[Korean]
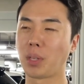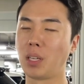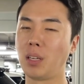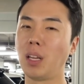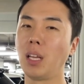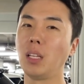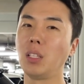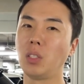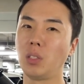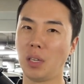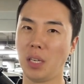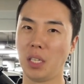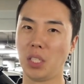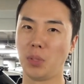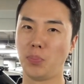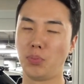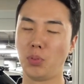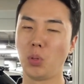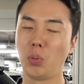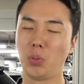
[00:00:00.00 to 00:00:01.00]
그랜저 에이지
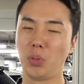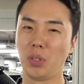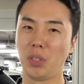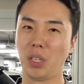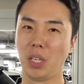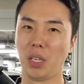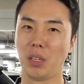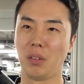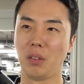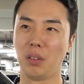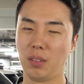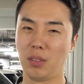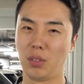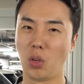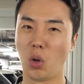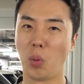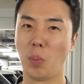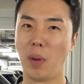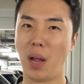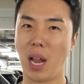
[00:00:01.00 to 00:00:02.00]
풀옵션이에요
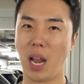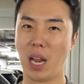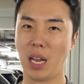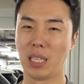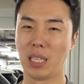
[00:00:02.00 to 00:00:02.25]
정말